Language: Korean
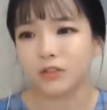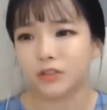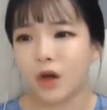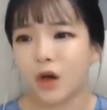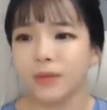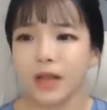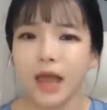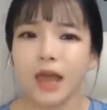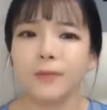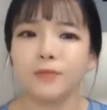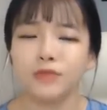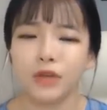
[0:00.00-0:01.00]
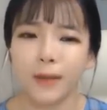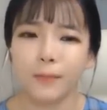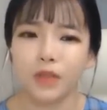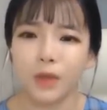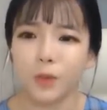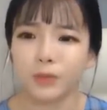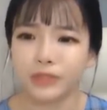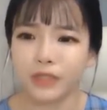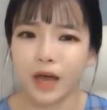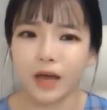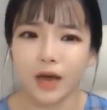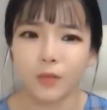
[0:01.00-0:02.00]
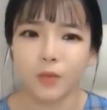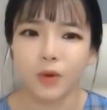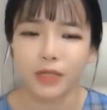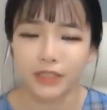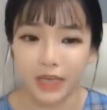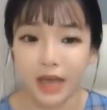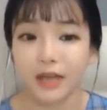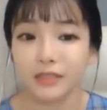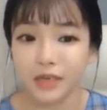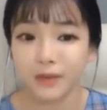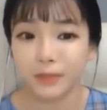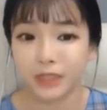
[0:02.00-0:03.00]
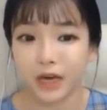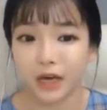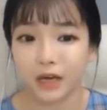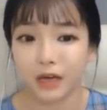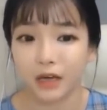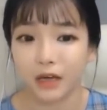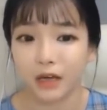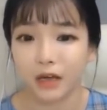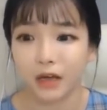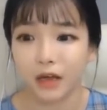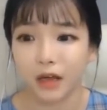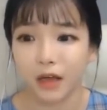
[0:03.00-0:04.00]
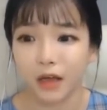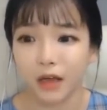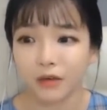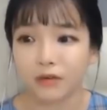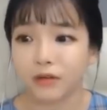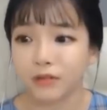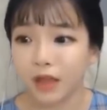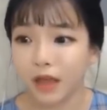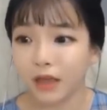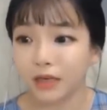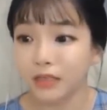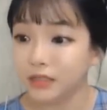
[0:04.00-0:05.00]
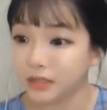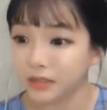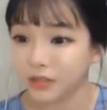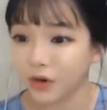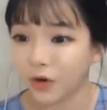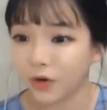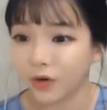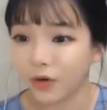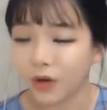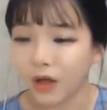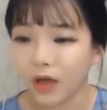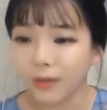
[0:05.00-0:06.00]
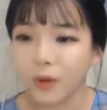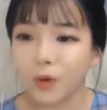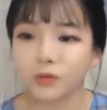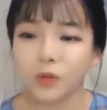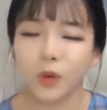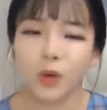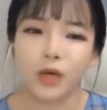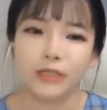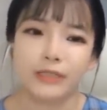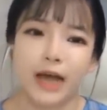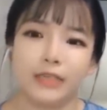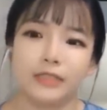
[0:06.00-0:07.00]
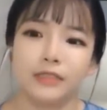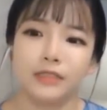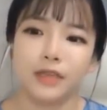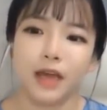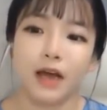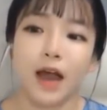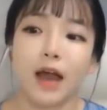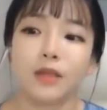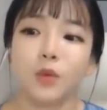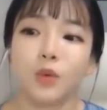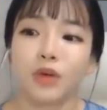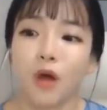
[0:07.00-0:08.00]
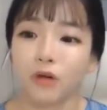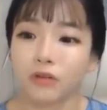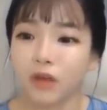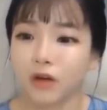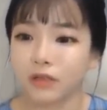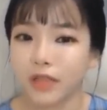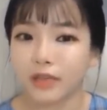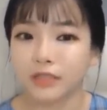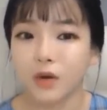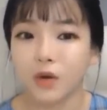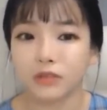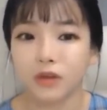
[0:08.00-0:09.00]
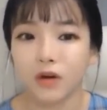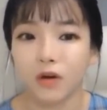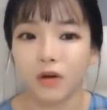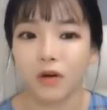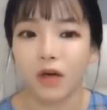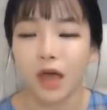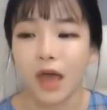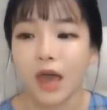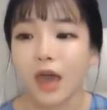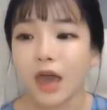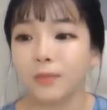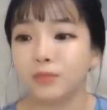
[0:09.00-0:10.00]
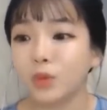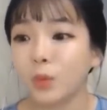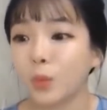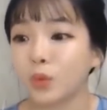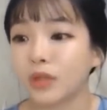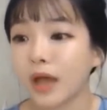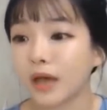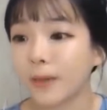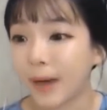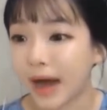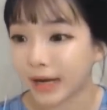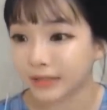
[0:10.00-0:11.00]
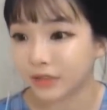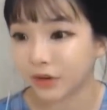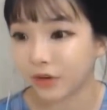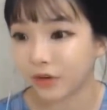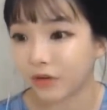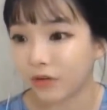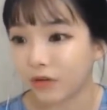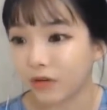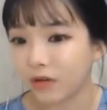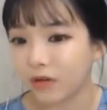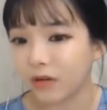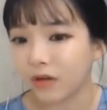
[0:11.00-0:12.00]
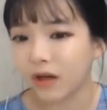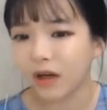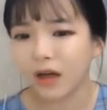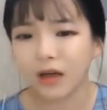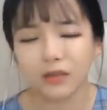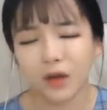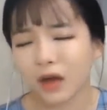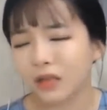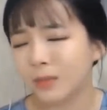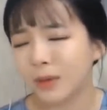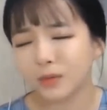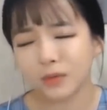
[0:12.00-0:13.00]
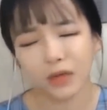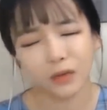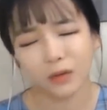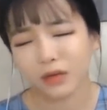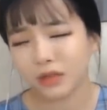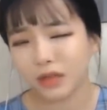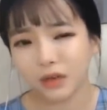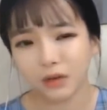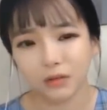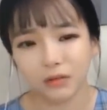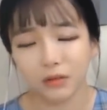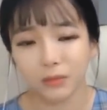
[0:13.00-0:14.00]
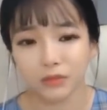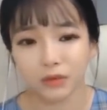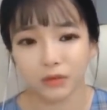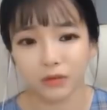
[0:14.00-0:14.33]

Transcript: 정밀 해부를 한번 해봅시다 라고 제안을 합니다. 그런데 이들은요 평소 자신들의 간호 경력을 내세워서 해부도 못하게 막았어요. 아니요, 안 해봐도 될 것 같아요 이러면서.